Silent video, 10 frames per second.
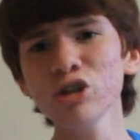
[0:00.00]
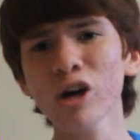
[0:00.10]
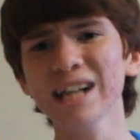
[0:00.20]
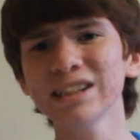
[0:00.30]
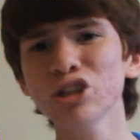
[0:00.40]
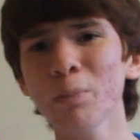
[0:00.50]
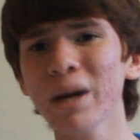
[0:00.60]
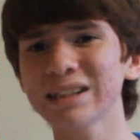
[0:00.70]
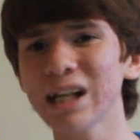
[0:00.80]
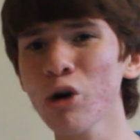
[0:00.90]
es lo que has hecho
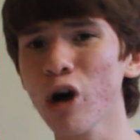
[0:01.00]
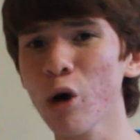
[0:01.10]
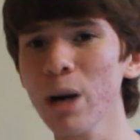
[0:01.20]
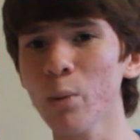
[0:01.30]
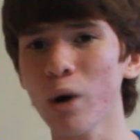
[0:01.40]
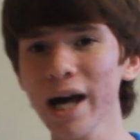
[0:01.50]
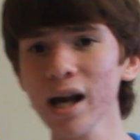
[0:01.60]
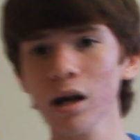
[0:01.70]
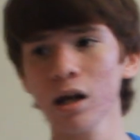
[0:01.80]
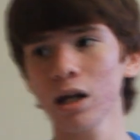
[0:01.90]
para hacer enojar a una
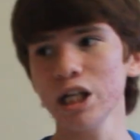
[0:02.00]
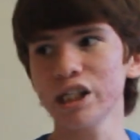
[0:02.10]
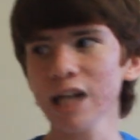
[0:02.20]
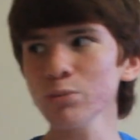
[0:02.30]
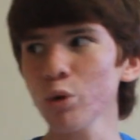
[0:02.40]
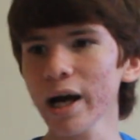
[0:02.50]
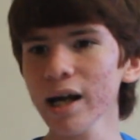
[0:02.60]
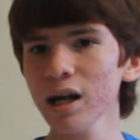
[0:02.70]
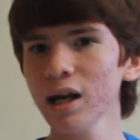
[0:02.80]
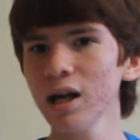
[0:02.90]
mujer? Y si eres
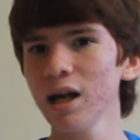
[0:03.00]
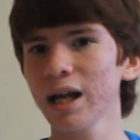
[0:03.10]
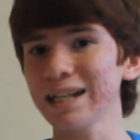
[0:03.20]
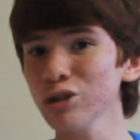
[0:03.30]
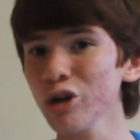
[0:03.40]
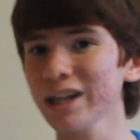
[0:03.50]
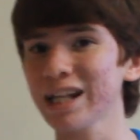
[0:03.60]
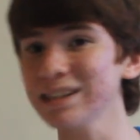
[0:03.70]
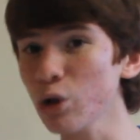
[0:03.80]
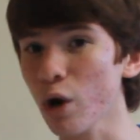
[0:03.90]
mujer, ¿qué es lo que
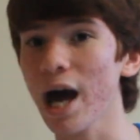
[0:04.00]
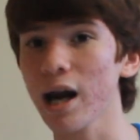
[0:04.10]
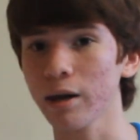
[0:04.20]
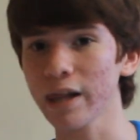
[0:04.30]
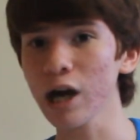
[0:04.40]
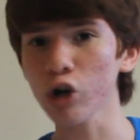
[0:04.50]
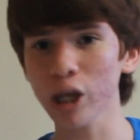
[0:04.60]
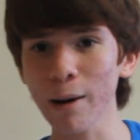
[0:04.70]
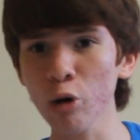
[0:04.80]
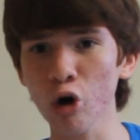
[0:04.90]
te hace enojar? Déjalo
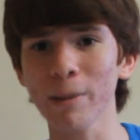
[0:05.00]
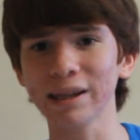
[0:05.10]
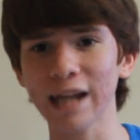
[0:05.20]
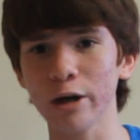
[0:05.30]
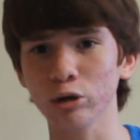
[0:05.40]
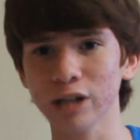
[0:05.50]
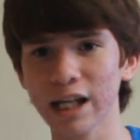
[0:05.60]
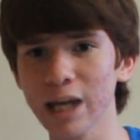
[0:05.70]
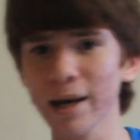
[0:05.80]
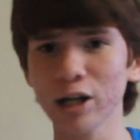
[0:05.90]
aquí abajo en comentarios,
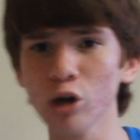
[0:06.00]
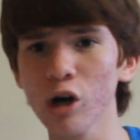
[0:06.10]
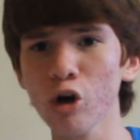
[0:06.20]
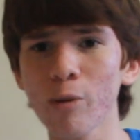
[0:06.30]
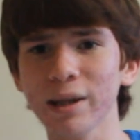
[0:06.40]
aquí abajito déjalo en